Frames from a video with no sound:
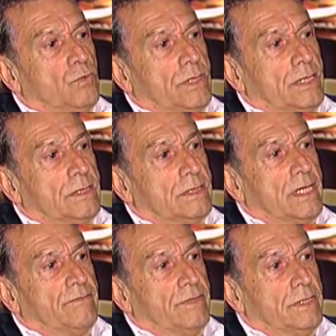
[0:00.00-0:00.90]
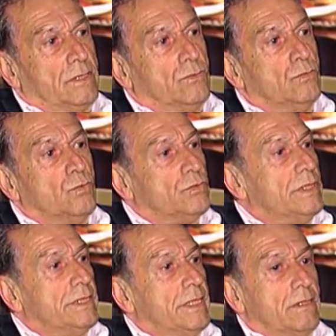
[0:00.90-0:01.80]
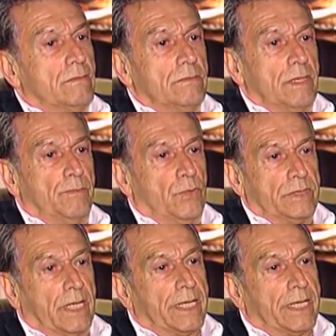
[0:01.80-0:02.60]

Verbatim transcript: mudanças havidas no mundo inteiro depois da